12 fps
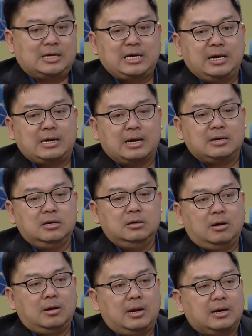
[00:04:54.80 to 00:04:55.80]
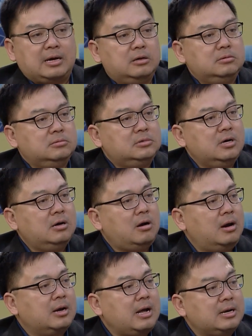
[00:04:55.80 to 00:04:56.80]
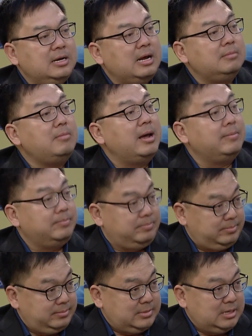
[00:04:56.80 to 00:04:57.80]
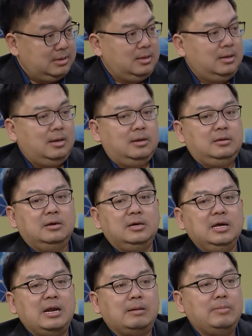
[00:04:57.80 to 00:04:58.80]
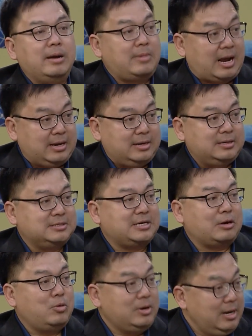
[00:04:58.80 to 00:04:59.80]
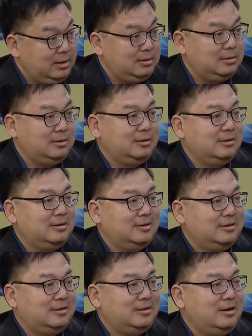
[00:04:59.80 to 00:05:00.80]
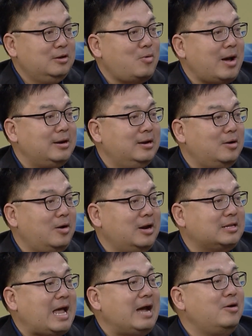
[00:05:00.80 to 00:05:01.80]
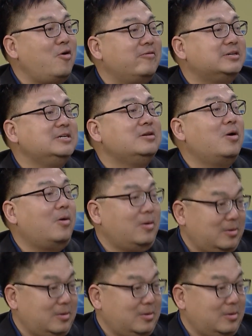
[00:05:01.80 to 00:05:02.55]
dạy các gọi là thường gọi là các kỹ năng mềm những kỹ năng mềm này sẽ quyết định liên quan đến gọi là thái độ và trình độ